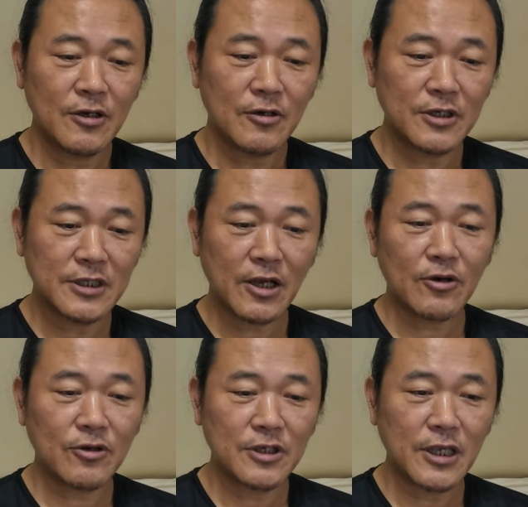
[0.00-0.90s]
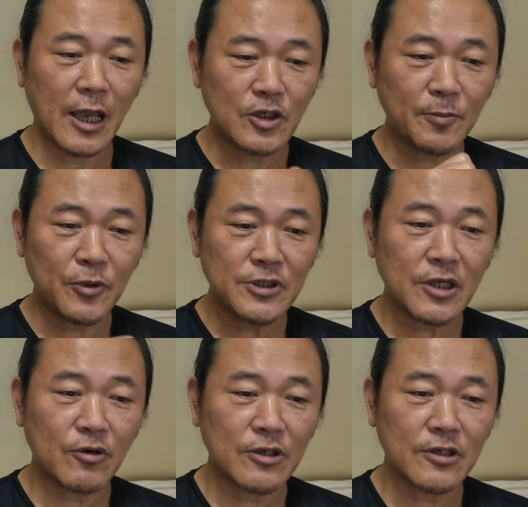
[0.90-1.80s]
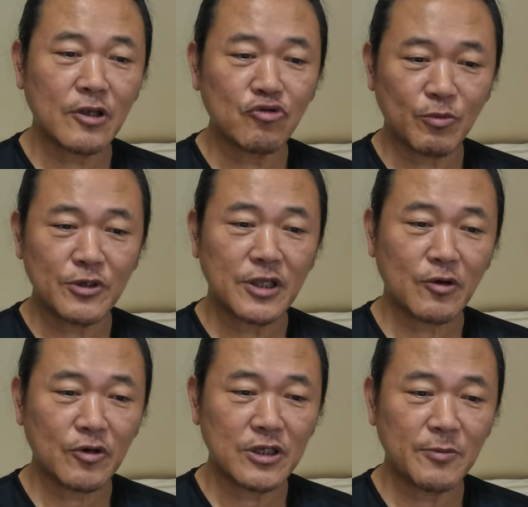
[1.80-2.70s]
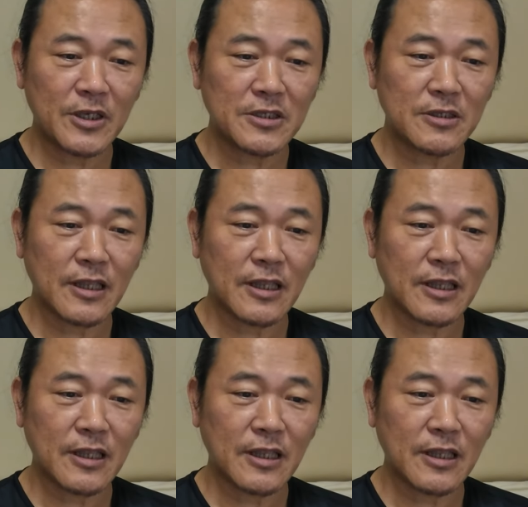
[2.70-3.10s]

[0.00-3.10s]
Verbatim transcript: 어, 이 사건이 첫 번째 사건이 끝나고 두 번째 사건이 배,